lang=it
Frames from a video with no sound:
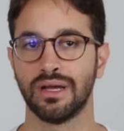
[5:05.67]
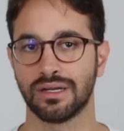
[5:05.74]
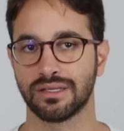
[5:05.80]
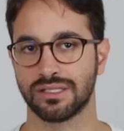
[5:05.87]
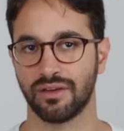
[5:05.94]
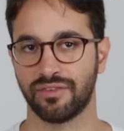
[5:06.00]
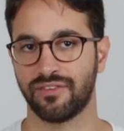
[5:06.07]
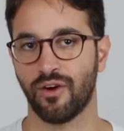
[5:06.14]

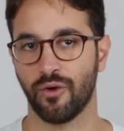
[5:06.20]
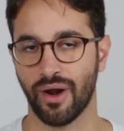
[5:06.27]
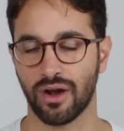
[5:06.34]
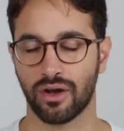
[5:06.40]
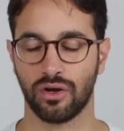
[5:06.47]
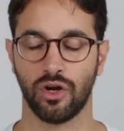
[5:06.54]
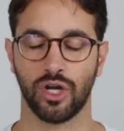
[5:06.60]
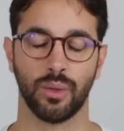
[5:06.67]
CFO è un
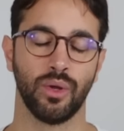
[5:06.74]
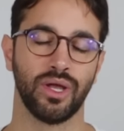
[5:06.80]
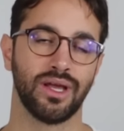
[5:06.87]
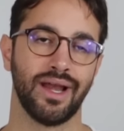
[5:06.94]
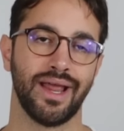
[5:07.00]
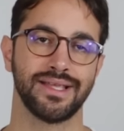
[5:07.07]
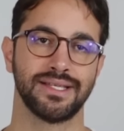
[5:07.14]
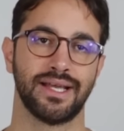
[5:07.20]
acronimo
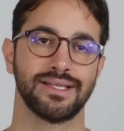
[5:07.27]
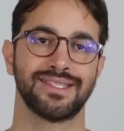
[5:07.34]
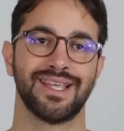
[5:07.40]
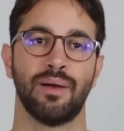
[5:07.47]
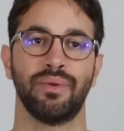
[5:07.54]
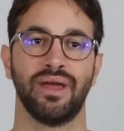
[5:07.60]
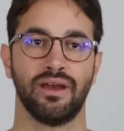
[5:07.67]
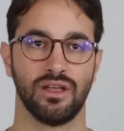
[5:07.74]
inglese che sta
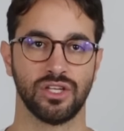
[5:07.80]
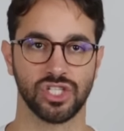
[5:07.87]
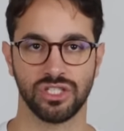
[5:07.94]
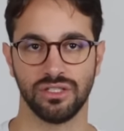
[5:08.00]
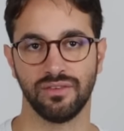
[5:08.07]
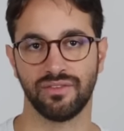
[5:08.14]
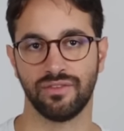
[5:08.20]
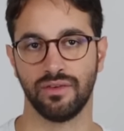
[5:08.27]
per
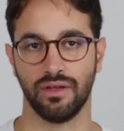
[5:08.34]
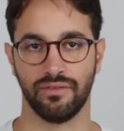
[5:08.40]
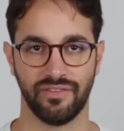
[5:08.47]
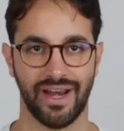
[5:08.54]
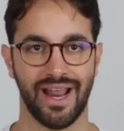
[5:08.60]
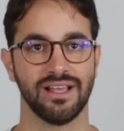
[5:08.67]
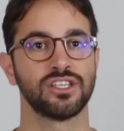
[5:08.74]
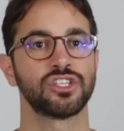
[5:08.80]
Chief
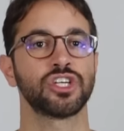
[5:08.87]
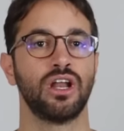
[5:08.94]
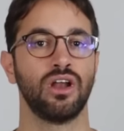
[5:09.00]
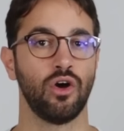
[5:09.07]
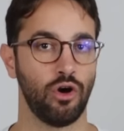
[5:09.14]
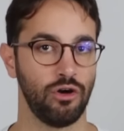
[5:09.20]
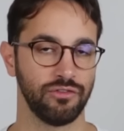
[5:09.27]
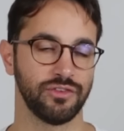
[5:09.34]
Financial
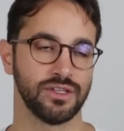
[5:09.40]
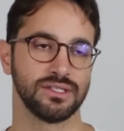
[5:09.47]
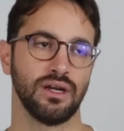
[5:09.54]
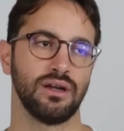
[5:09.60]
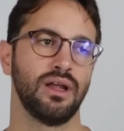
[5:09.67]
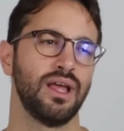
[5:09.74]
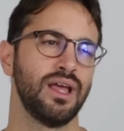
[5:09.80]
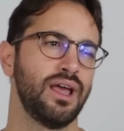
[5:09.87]
Officer
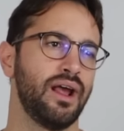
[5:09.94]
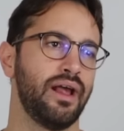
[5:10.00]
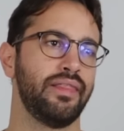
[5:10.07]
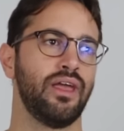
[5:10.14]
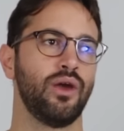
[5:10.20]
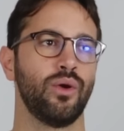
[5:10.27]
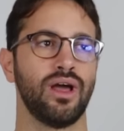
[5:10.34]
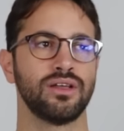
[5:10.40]
ed
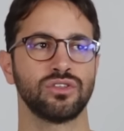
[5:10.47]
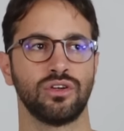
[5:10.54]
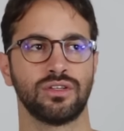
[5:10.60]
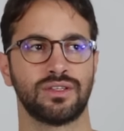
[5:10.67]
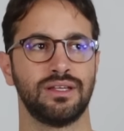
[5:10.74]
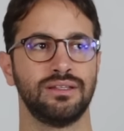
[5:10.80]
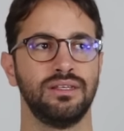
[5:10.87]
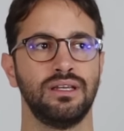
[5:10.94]
è una
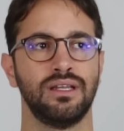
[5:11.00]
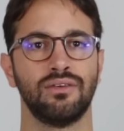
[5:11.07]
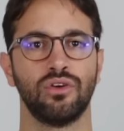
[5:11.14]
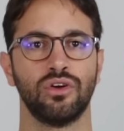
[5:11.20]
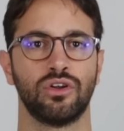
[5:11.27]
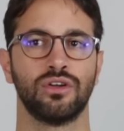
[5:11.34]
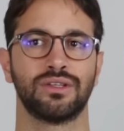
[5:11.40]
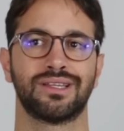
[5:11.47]
sorta di
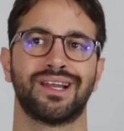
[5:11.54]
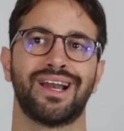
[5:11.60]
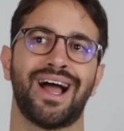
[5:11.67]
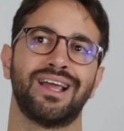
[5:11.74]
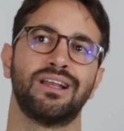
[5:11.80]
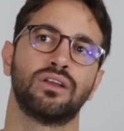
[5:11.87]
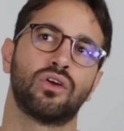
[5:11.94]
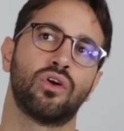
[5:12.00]
lavoro tra il